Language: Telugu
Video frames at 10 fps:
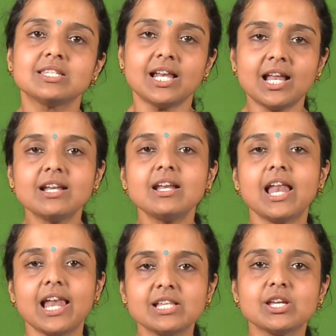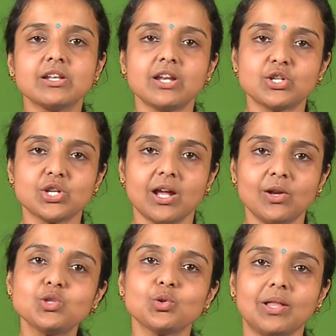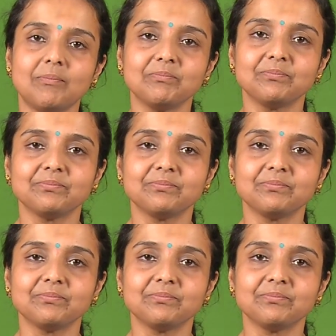చలనాలు ఎలా జనరేట్ చేయాలో చూద్దాం